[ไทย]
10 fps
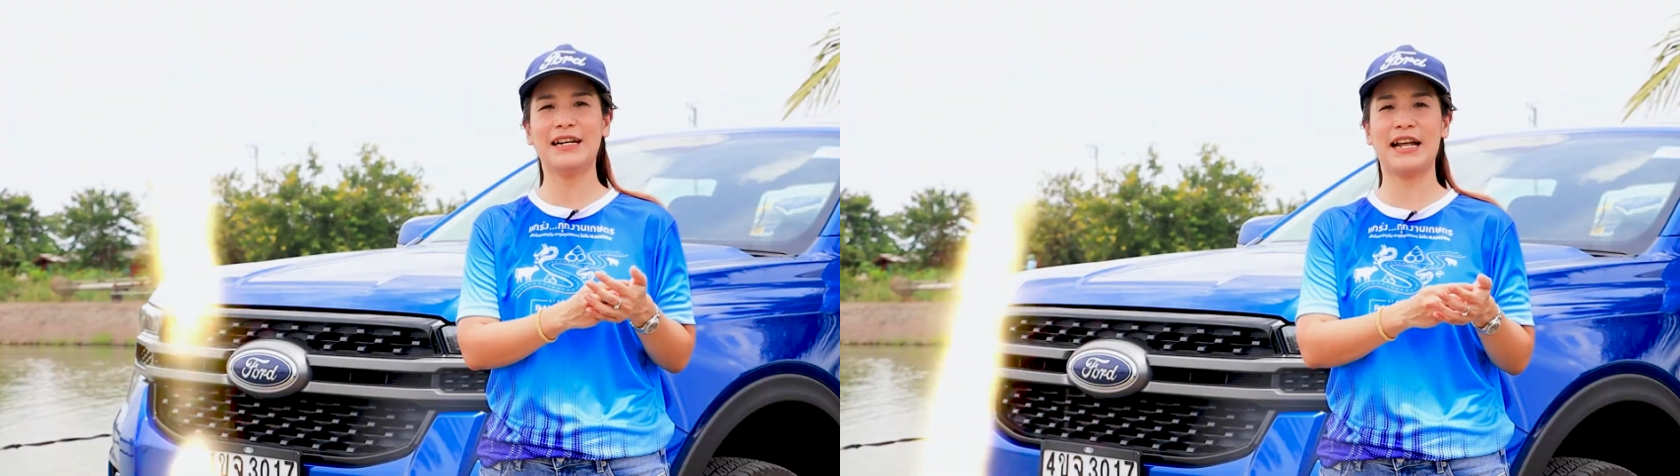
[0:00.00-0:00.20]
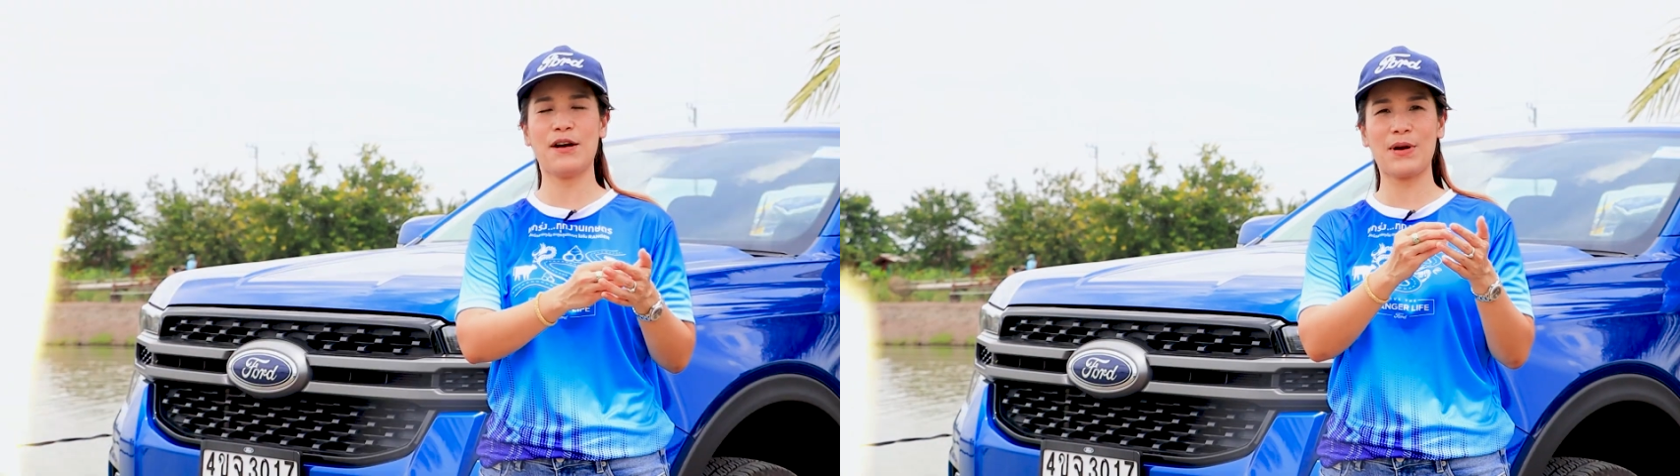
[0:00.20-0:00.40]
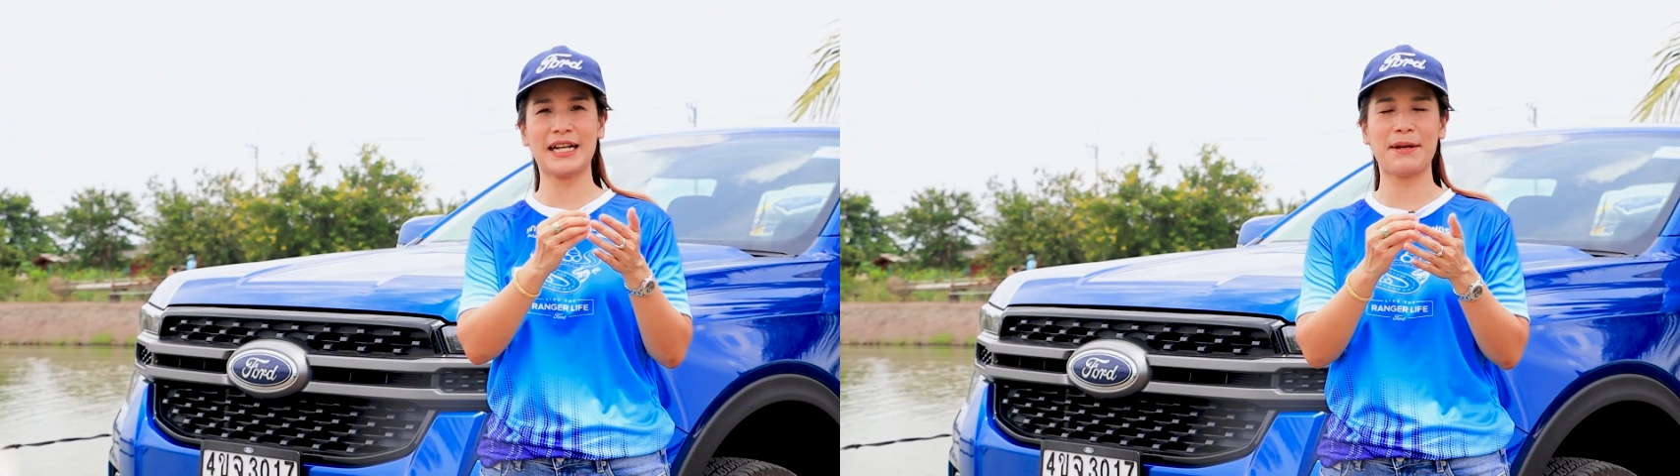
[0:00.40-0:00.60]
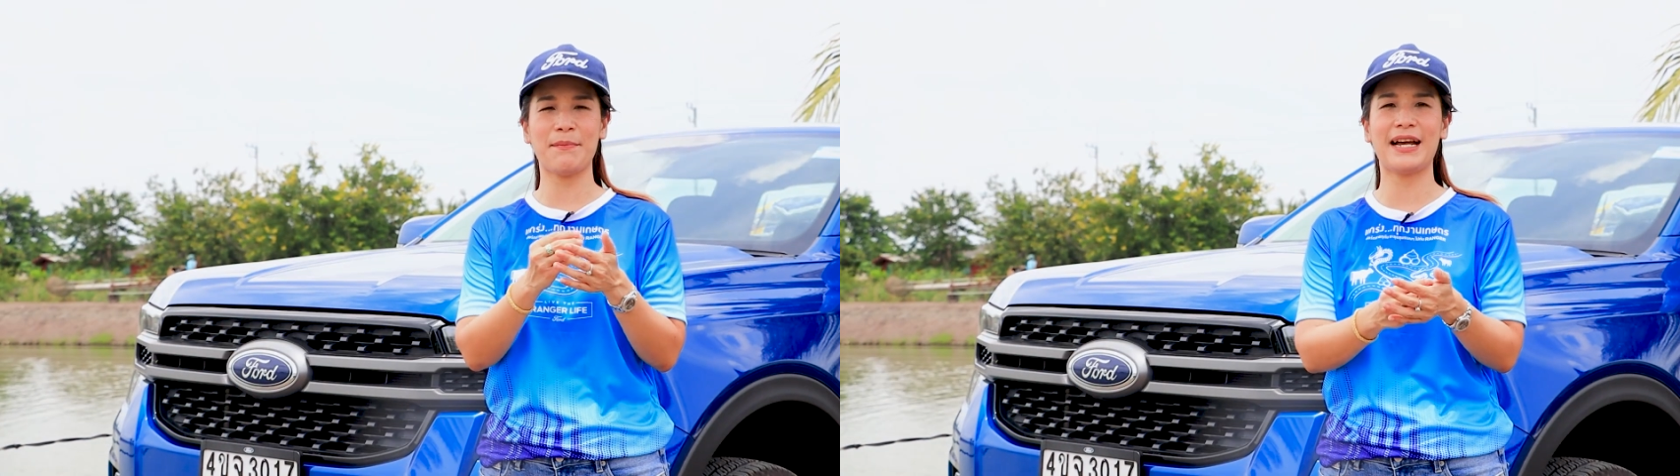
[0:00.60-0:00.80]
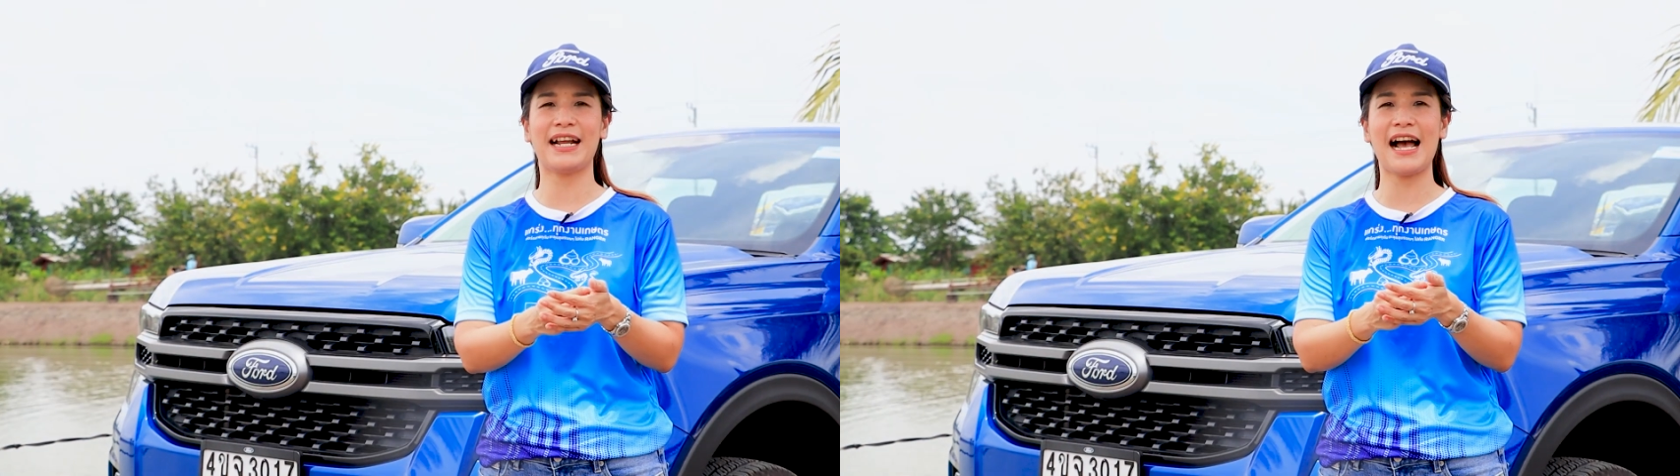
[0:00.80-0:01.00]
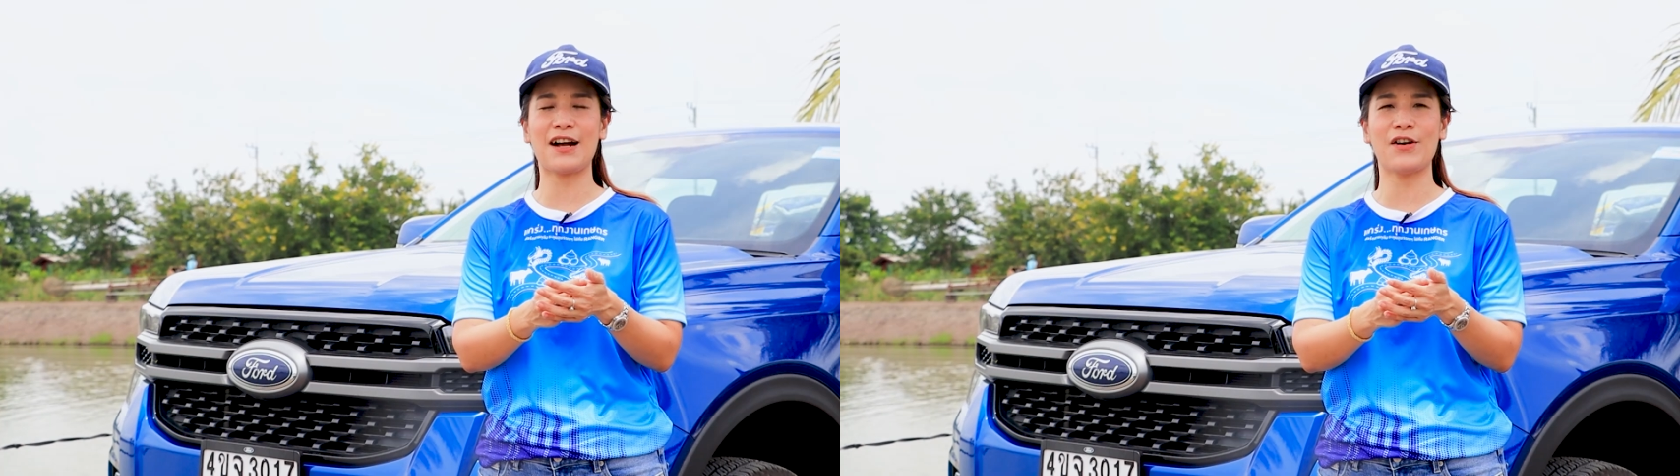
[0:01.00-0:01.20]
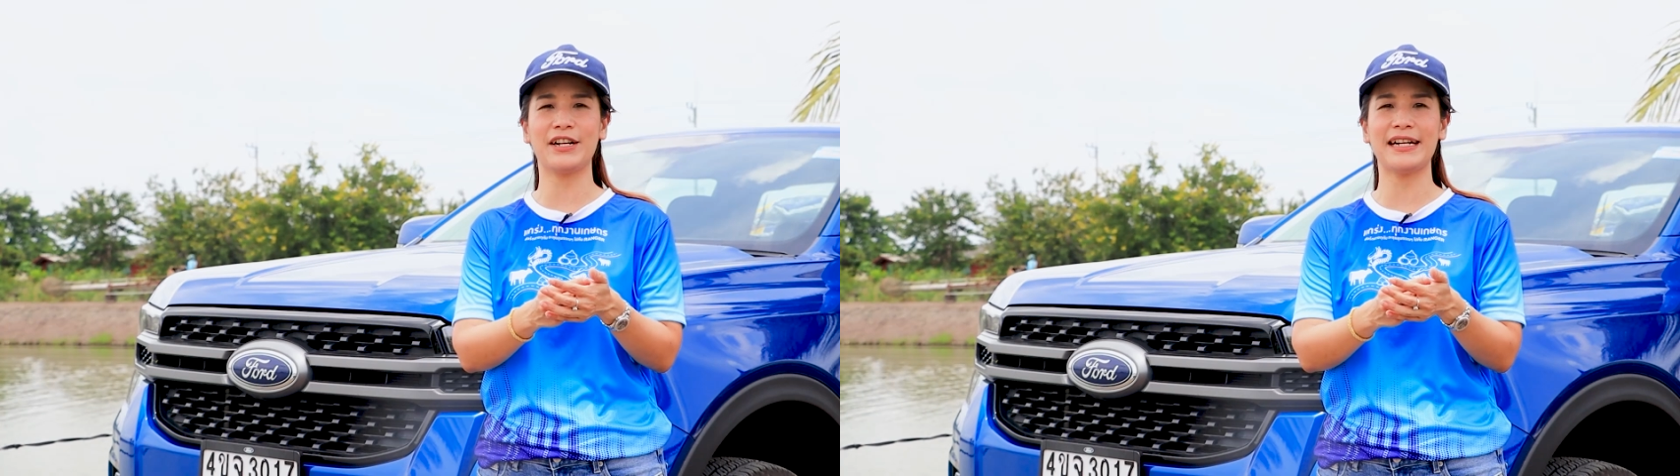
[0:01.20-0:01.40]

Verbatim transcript: ในโอกาสถัดมานะคะ ก็